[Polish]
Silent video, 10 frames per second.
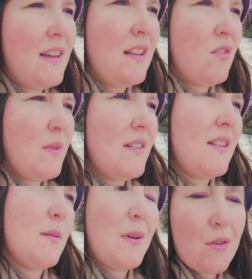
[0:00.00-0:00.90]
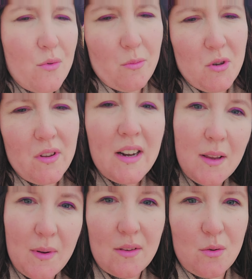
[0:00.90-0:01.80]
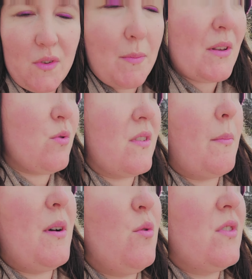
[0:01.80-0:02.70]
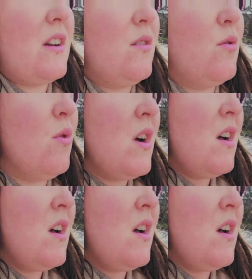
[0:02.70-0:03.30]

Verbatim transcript: Natomiast jest bardzo dużo zmieszanych klimatów, jest bardzo dużo zapachów na rynku